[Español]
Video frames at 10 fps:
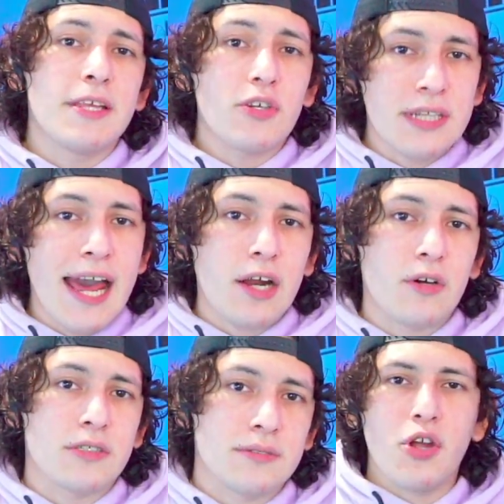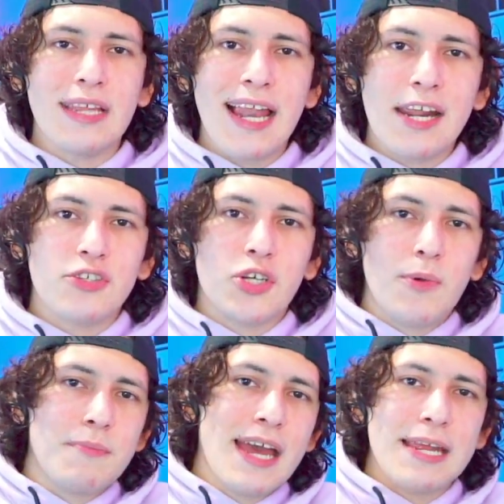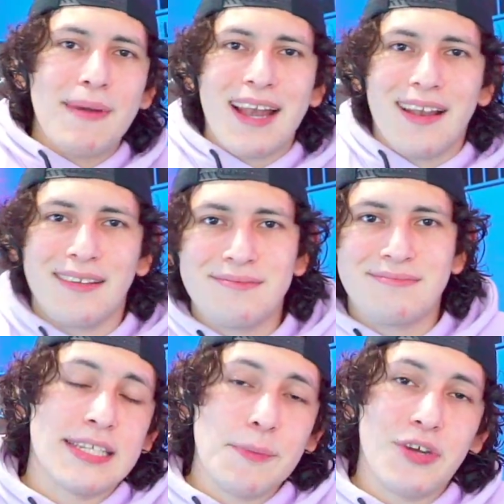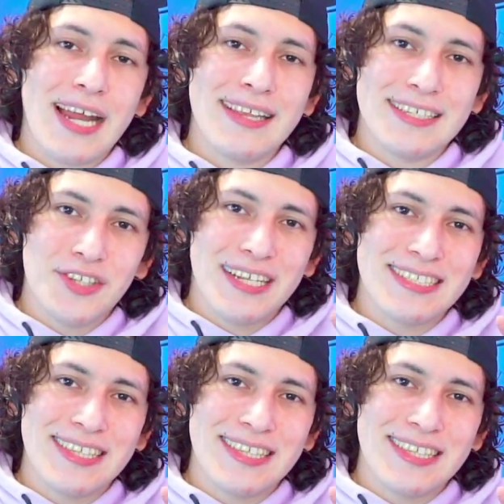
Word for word: videos largos, pero no tan largos como mi animal. Está muy grande, son 3